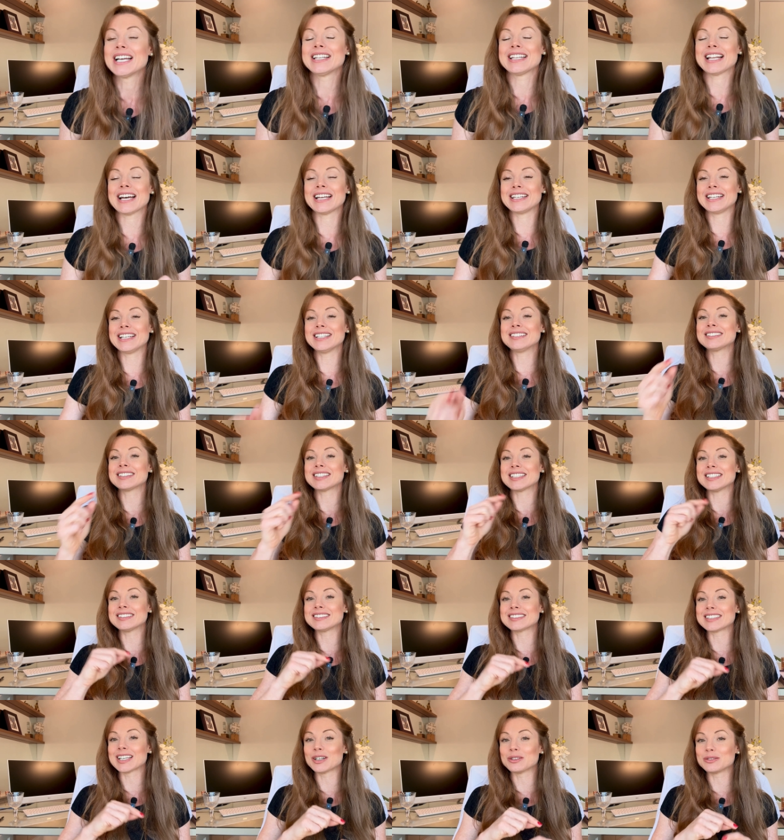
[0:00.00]
Na
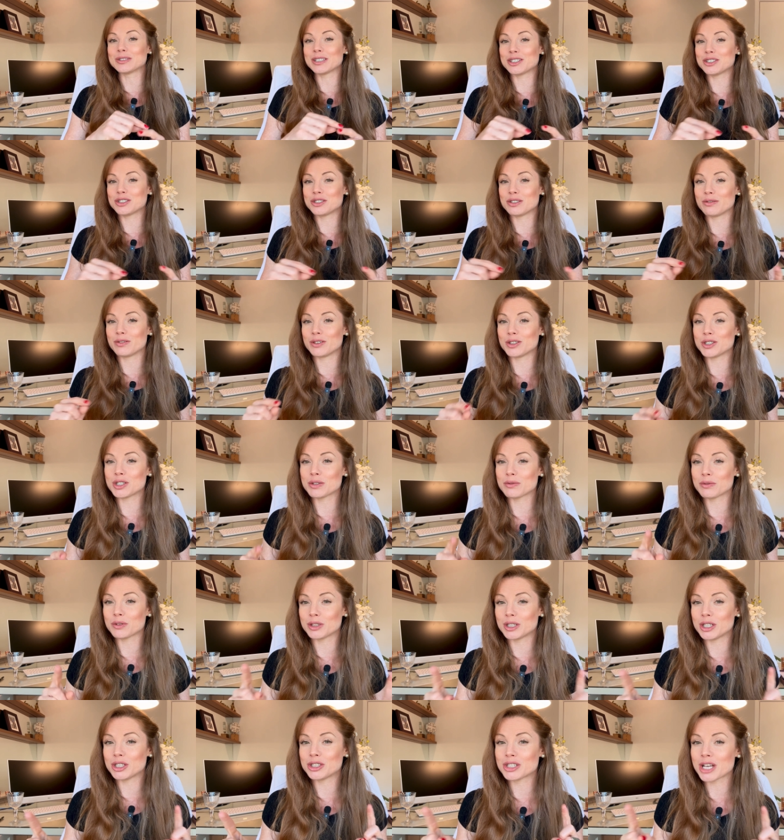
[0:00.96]
descrição deste vídeo eu
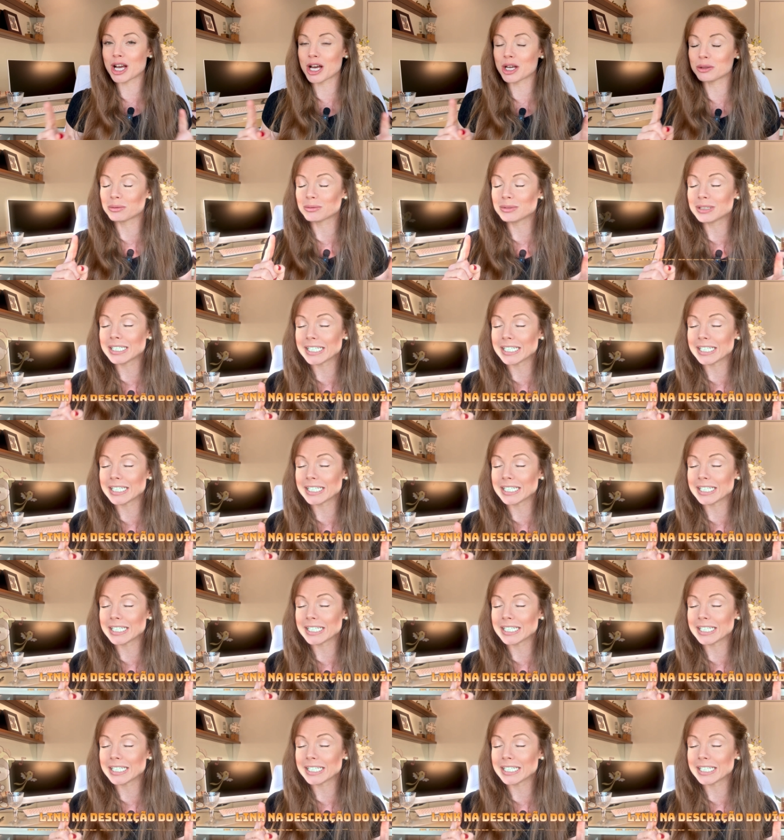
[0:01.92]
vou deixar um